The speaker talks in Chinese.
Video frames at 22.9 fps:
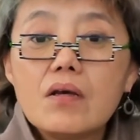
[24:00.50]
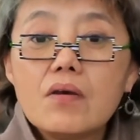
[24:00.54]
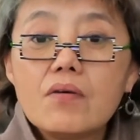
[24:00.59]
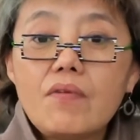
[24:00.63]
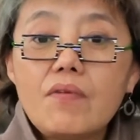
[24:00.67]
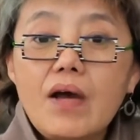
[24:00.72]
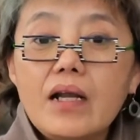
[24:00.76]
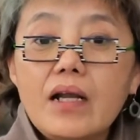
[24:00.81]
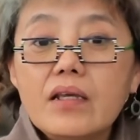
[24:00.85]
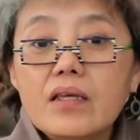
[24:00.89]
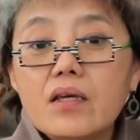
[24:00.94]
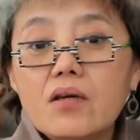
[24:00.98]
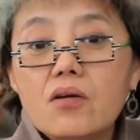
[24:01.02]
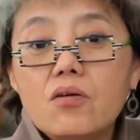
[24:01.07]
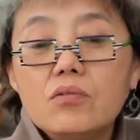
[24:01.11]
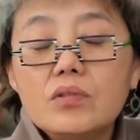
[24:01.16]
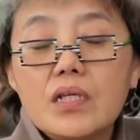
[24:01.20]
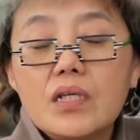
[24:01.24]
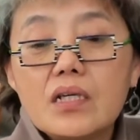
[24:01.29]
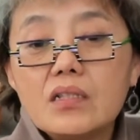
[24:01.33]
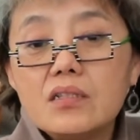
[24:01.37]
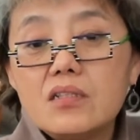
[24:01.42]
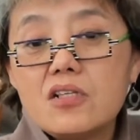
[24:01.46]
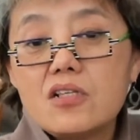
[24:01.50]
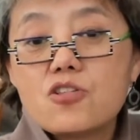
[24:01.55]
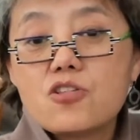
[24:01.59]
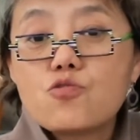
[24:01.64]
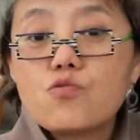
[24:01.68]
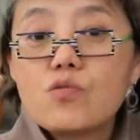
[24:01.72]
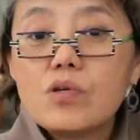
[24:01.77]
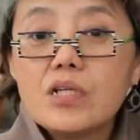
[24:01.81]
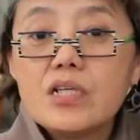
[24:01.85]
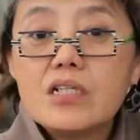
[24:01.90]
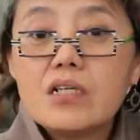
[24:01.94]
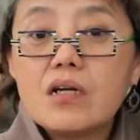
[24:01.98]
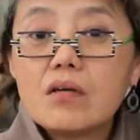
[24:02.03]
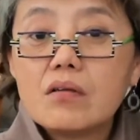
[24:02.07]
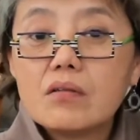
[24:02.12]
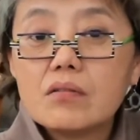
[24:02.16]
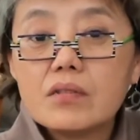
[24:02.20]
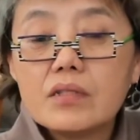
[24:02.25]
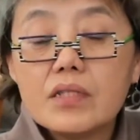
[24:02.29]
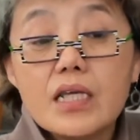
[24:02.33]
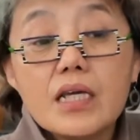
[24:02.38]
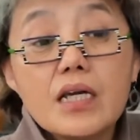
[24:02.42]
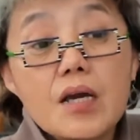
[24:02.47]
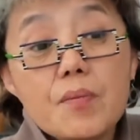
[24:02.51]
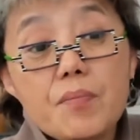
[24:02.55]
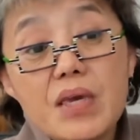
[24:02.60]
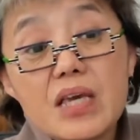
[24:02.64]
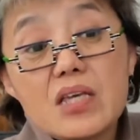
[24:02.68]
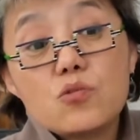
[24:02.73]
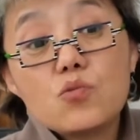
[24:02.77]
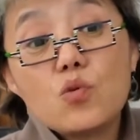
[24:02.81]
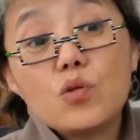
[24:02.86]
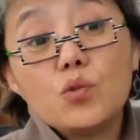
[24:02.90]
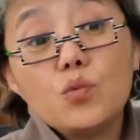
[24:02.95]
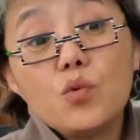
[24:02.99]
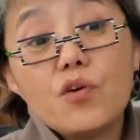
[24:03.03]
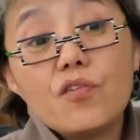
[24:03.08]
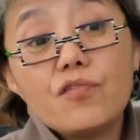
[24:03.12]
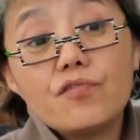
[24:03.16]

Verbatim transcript: 完了以后呢，跟他说了一声：“你可别做懦